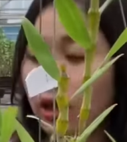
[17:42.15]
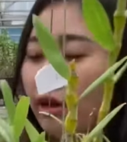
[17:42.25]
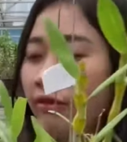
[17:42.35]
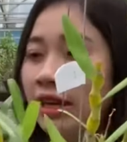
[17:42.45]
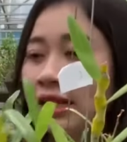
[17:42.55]

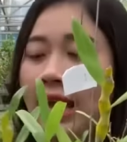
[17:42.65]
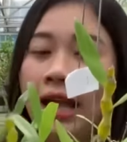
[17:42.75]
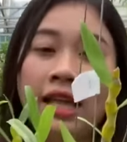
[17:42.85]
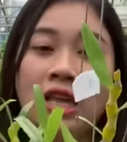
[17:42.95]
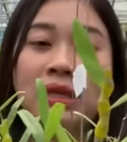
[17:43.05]
Về nhà
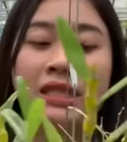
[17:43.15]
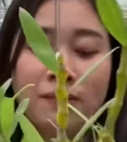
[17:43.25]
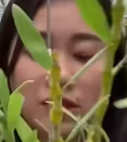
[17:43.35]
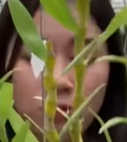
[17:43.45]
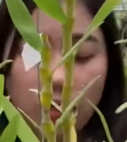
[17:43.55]
cả nhà mình chăm
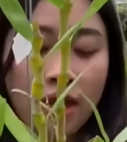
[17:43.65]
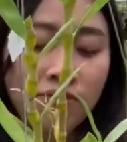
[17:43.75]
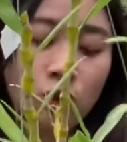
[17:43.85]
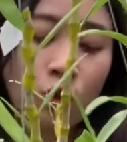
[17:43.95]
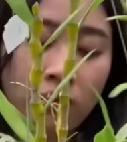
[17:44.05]
sóc thêm và
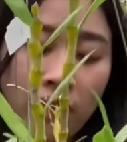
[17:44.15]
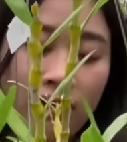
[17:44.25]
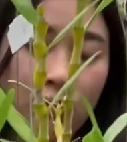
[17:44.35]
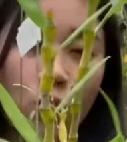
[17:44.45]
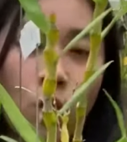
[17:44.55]
chuẩn bị vào
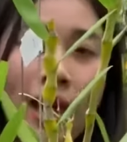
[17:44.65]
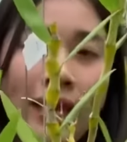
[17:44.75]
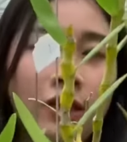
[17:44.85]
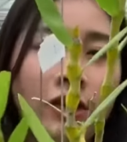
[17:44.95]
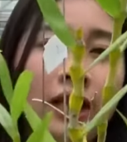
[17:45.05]
mùa hoa
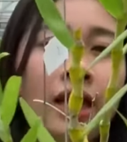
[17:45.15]
thôi.